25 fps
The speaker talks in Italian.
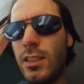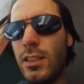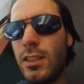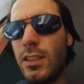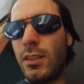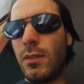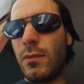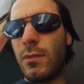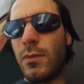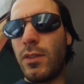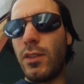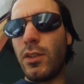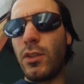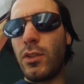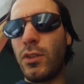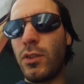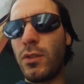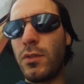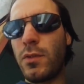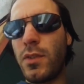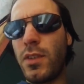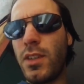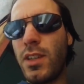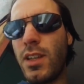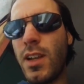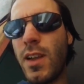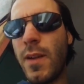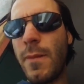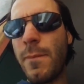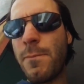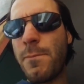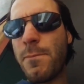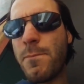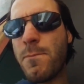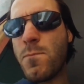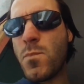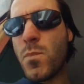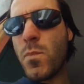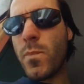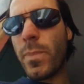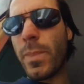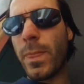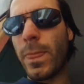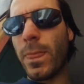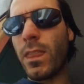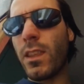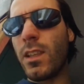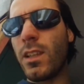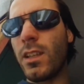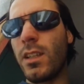in filosofia
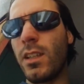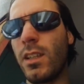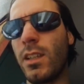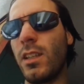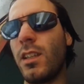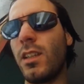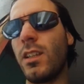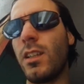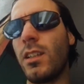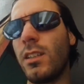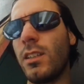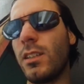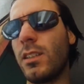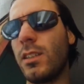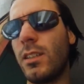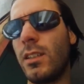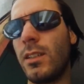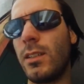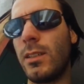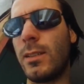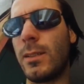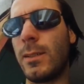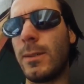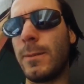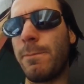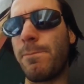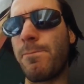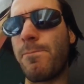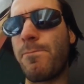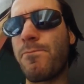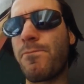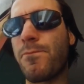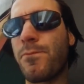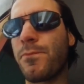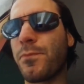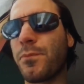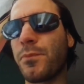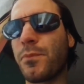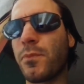e... Eh,